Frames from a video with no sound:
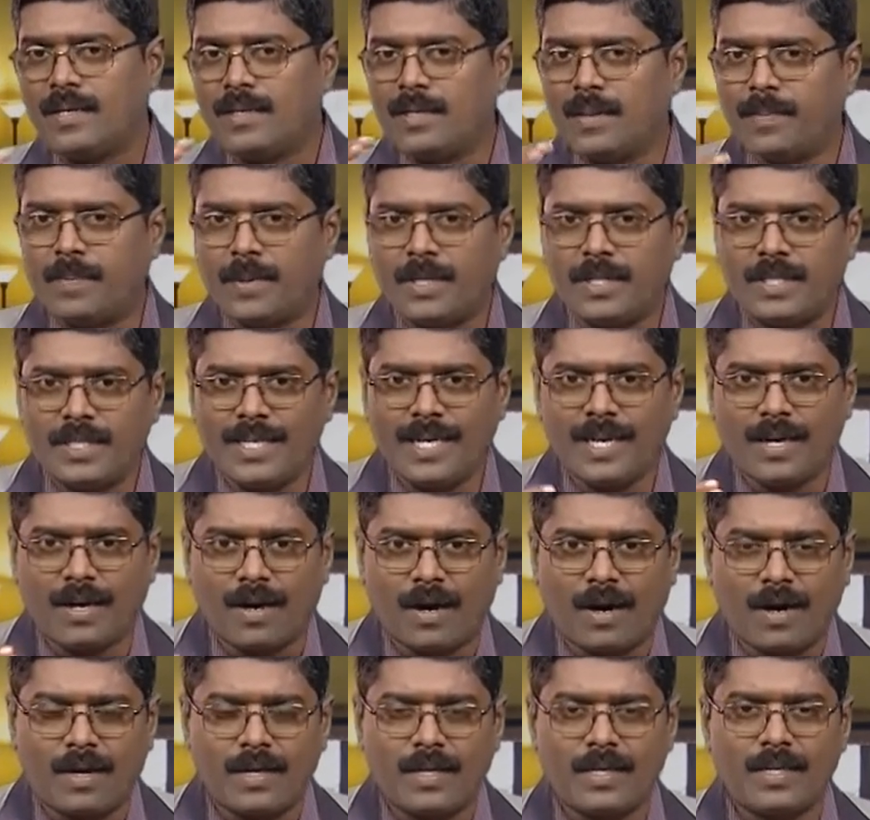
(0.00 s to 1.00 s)
இதை பற்றிய
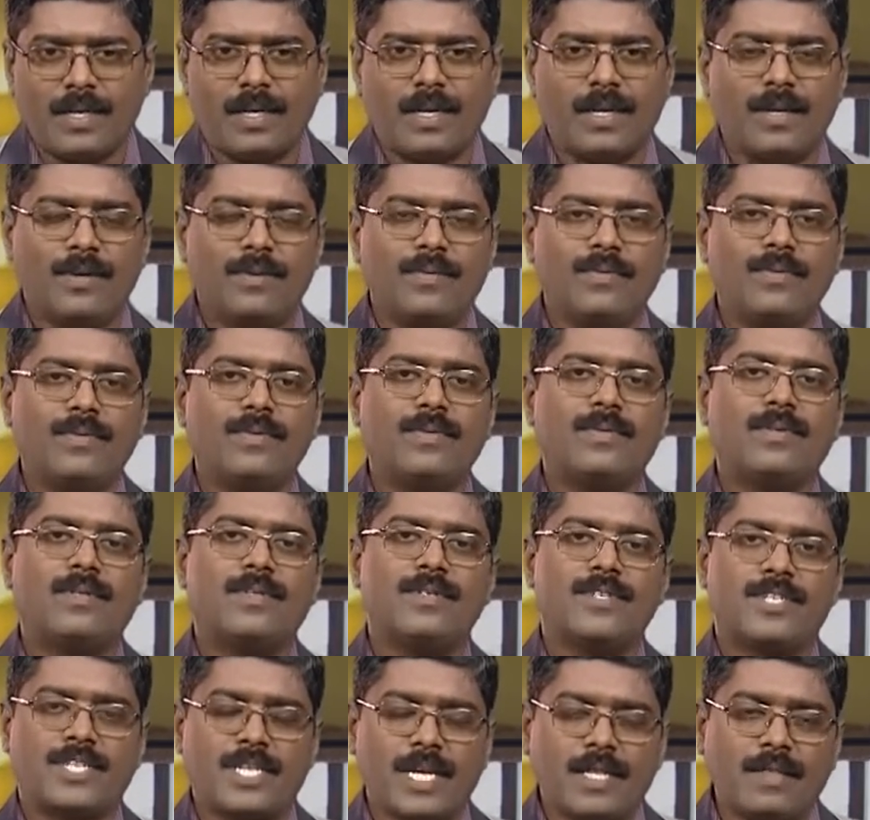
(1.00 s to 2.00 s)
ஆழங்களையும்
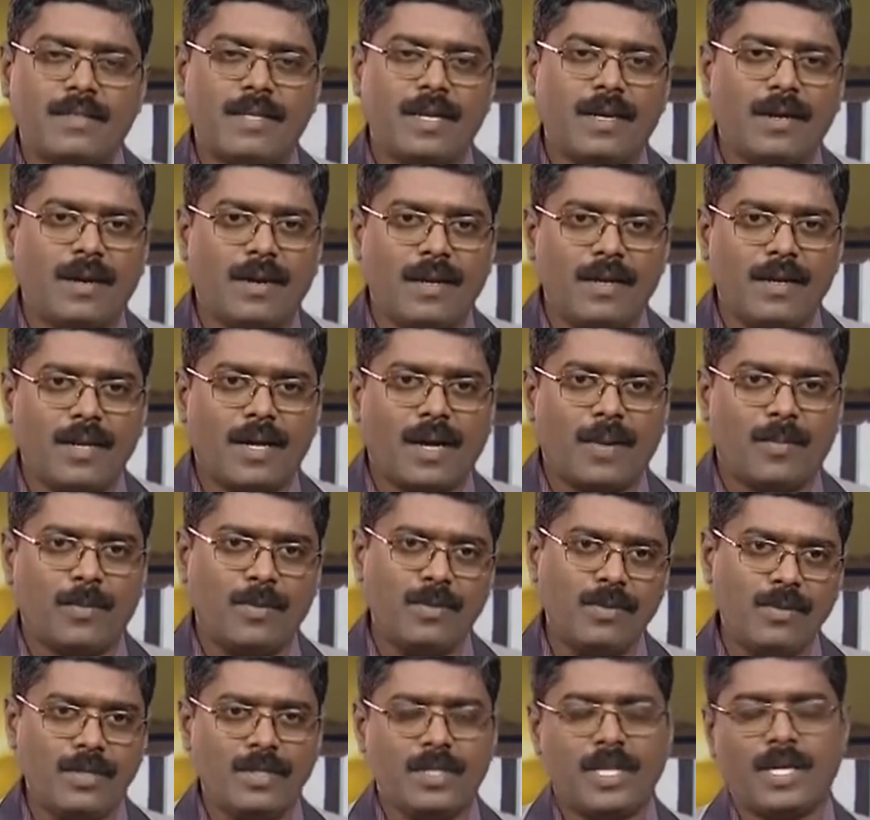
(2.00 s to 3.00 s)
சத்தியங்களையும்
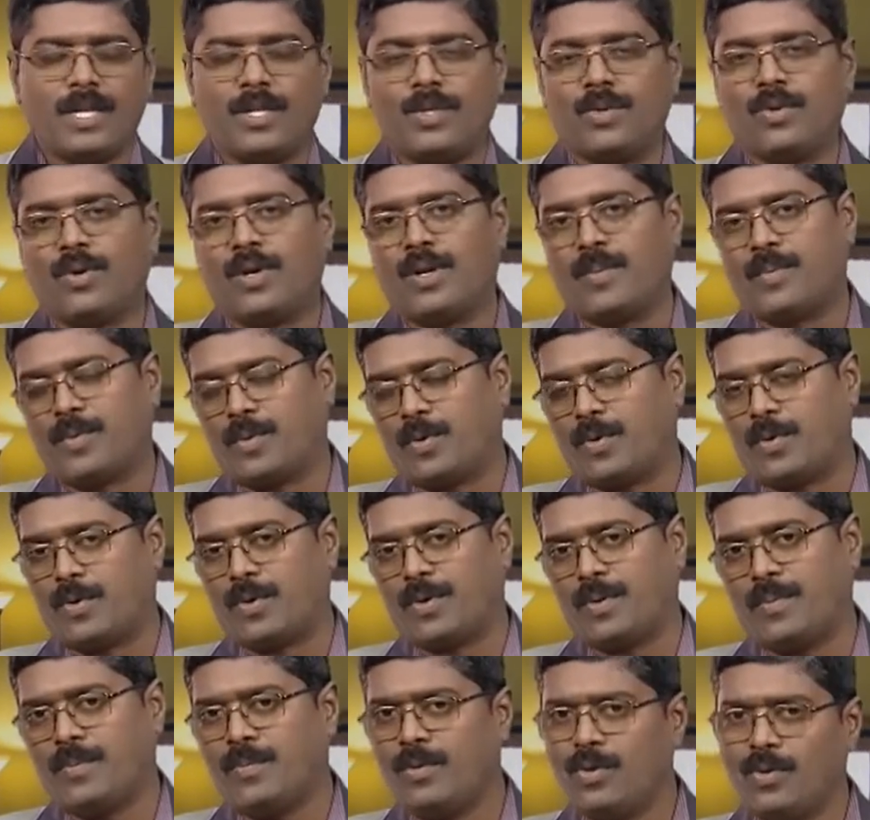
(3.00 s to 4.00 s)
நாமும் தெரிந்து கொள்ள
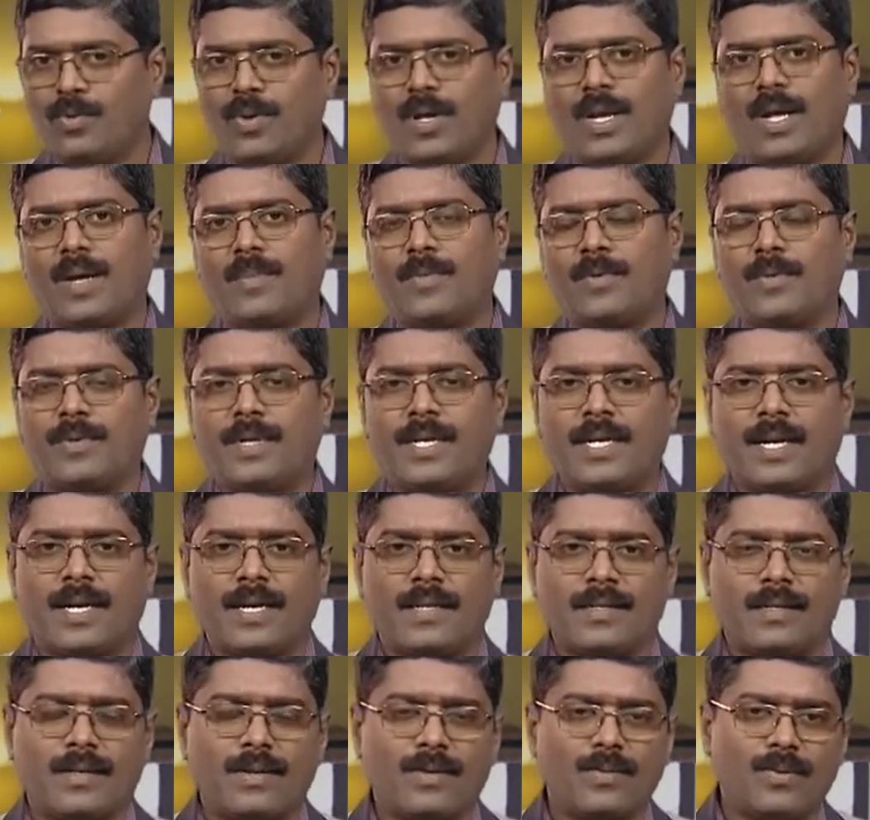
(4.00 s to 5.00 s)
போகிறோம் பொதுவாக நாம் அப்படி
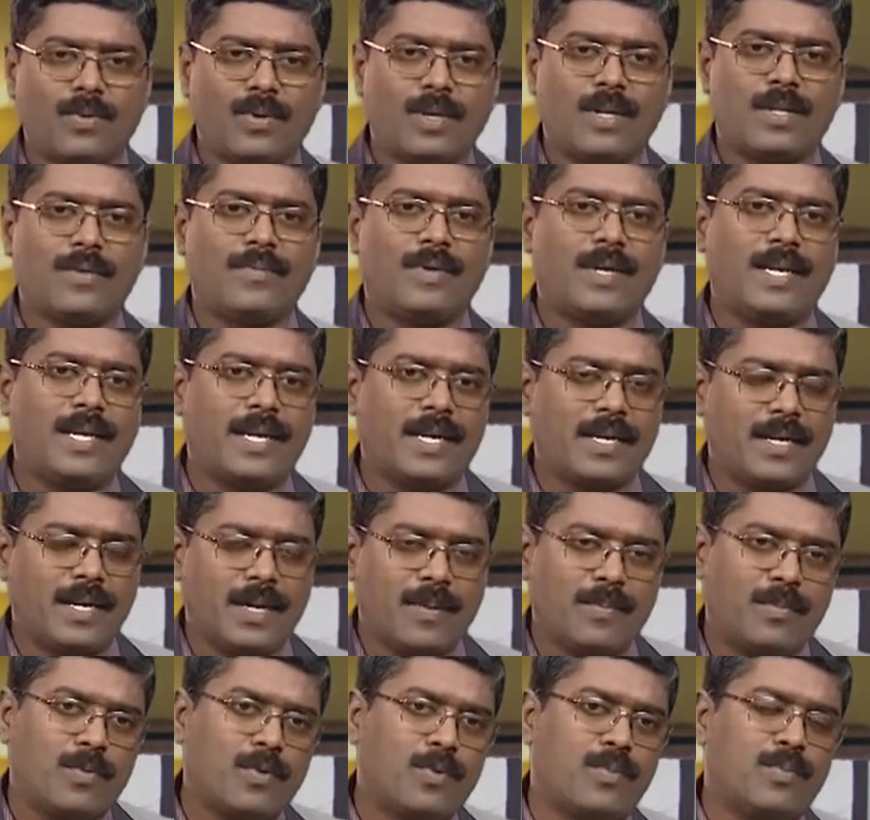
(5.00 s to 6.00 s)
கடை தெருவோ அல்லது வெளியே
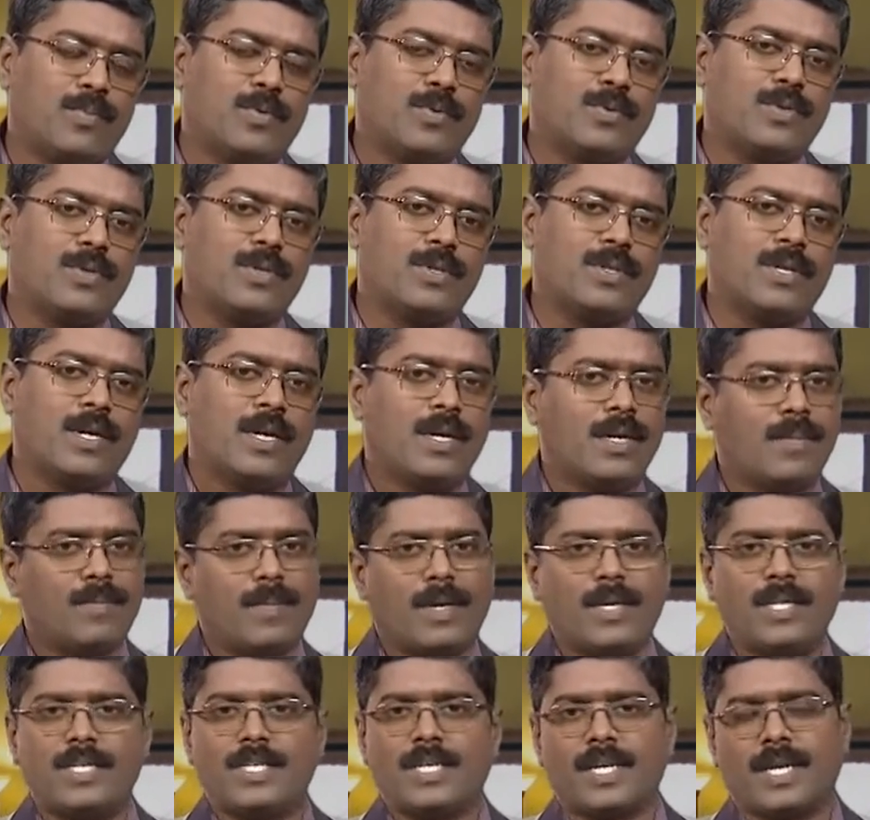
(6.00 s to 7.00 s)
எங்கேயா போகும்போது
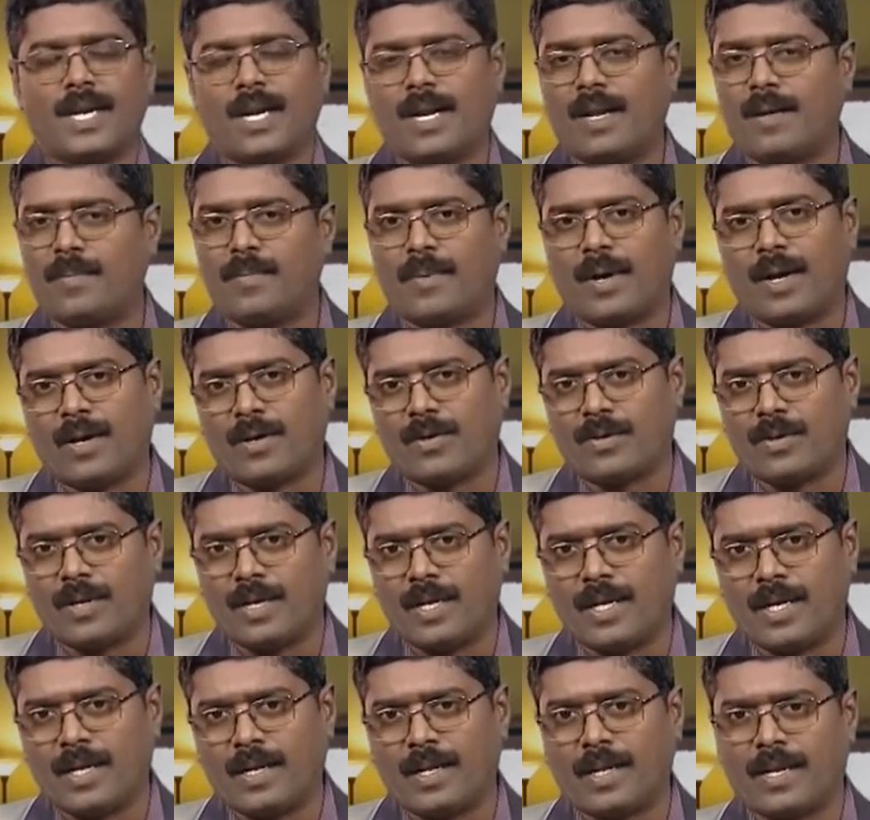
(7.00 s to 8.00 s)
மனுஷரெல்லாம் பார்க்குறோம்
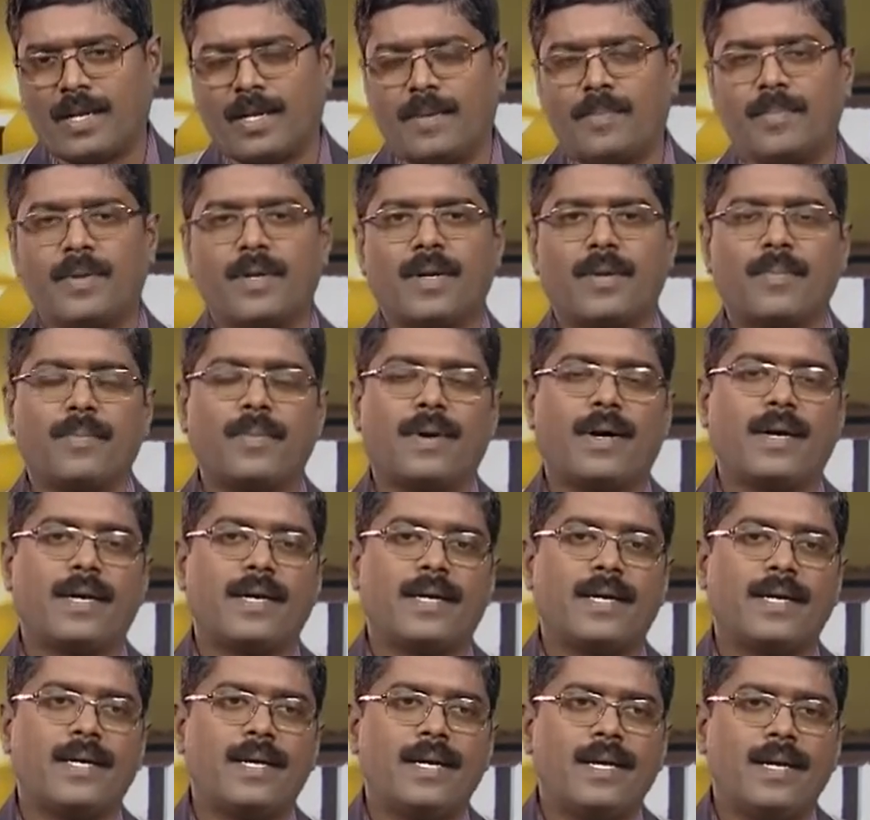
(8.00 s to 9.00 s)
இல்லையா நிறைய பேர் இருப்பாங்க